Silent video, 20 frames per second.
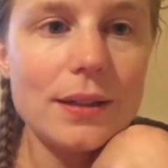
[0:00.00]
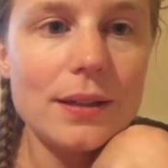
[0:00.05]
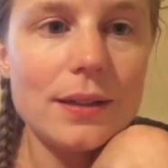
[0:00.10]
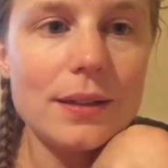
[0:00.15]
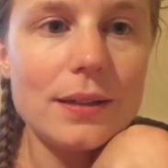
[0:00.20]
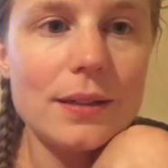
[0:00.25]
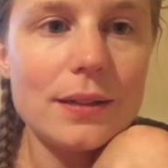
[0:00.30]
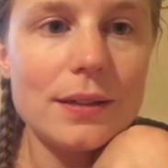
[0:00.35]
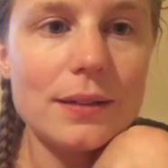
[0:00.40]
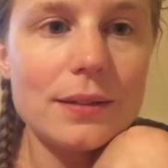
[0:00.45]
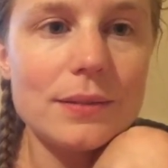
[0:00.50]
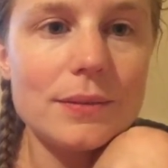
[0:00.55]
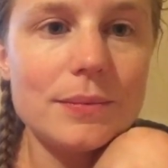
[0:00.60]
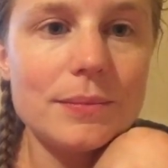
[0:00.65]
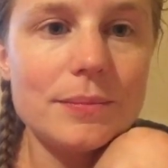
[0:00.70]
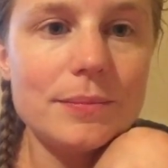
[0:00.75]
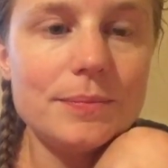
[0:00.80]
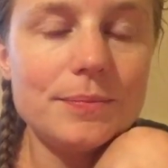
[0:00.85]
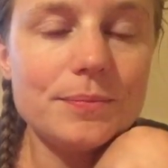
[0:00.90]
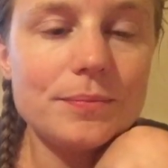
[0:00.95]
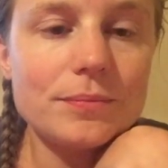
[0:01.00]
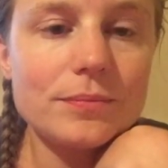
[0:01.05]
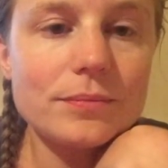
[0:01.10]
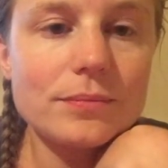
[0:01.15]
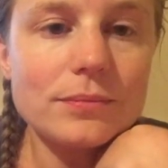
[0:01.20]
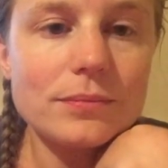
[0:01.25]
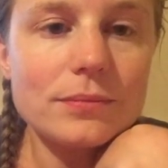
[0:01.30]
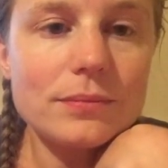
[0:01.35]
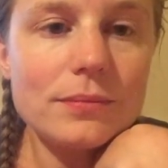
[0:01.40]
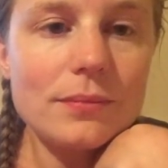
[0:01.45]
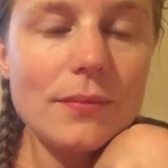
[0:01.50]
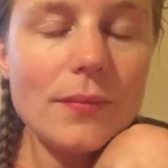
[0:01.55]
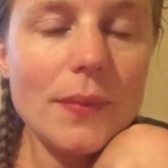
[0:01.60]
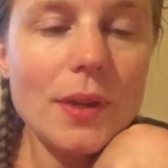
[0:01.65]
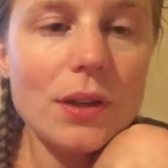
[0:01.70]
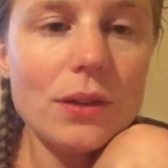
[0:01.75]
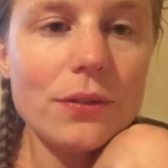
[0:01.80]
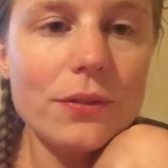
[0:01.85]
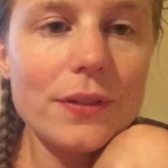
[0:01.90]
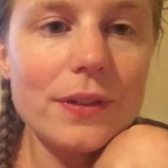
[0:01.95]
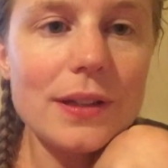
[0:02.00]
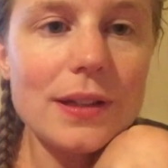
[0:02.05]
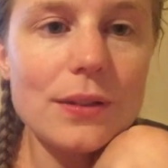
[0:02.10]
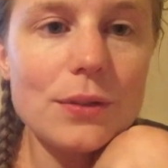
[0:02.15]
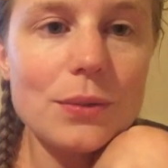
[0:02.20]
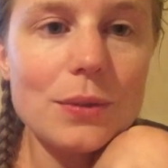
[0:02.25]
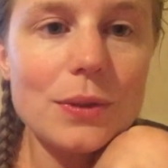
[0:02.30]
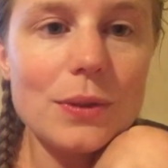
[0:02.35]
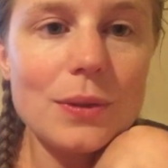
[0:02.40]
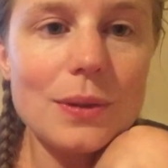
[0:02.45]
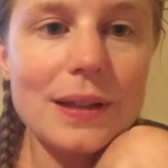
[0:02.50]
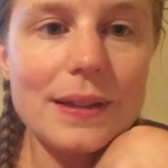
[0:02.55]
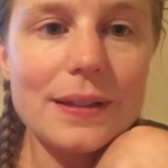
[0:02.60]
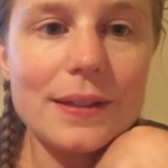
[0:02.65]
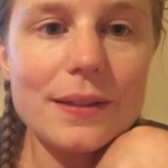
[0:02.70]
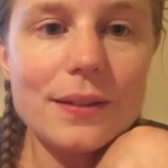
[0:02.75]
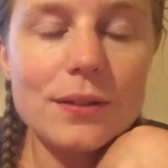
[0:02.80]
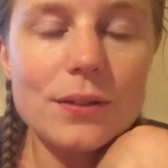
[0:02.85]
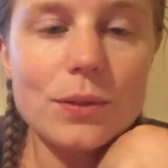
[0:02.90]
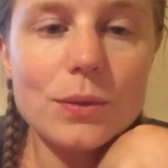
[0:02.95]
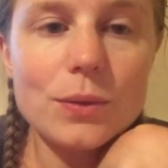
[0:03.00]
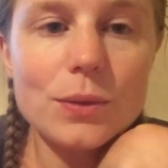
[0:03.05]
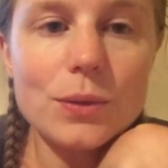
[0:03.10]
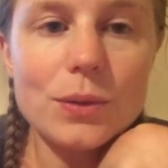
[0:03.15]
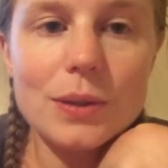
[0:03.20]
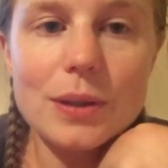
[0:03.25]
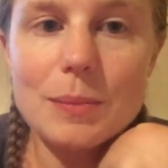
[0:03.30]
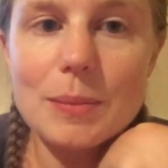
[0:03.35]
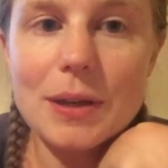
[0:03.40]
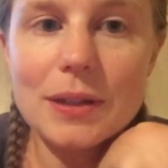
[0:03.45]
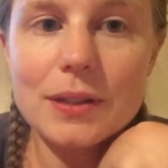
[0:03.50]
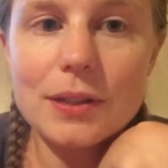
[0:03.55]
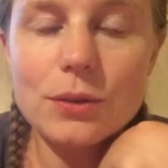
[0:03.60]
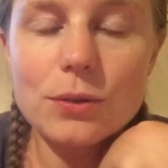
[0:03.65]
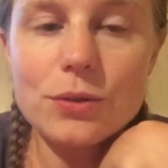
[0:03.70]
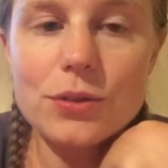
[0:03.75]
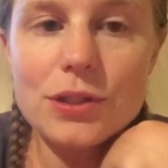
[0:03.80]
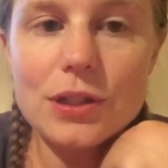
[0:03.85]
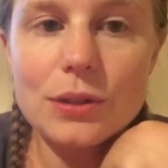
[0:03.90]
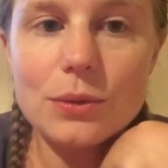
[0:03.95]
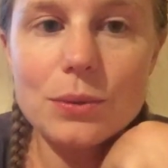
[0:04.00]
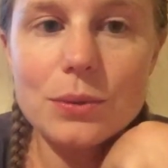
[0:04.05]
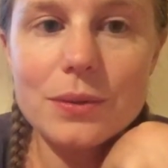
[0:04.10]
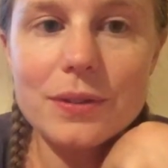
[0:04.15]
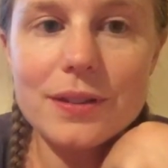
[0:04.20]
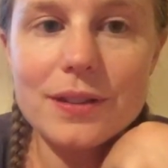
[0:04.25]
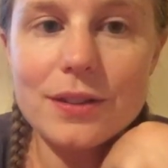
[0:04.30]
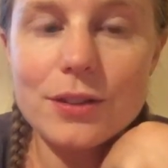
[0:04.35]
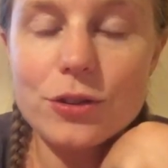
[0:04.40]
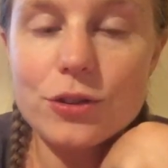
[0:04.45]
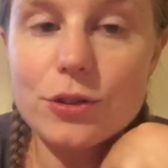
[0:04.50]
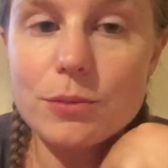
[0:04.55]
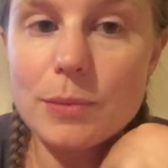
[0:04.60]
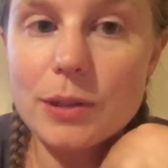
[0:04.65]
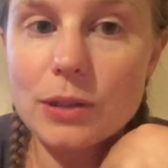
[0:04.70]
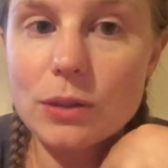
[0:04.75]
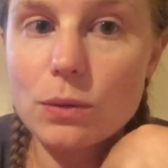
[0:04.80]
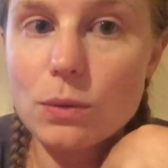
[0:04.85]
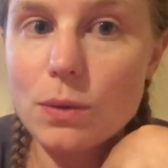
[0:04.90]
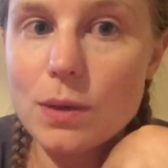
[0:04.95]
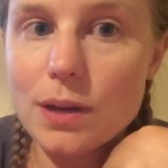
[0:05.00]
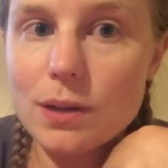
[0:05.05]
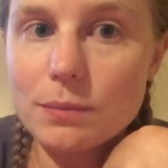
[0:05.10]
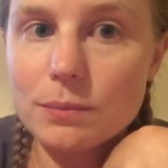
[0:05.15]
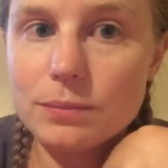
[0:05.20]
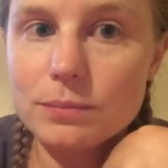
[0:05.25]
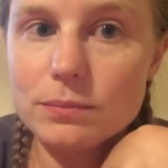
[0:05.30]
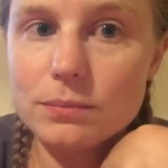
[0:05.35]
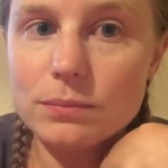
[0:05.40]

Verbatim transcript: Et en fait, la suite de la descente à partir du château, c'est un chemin de croix.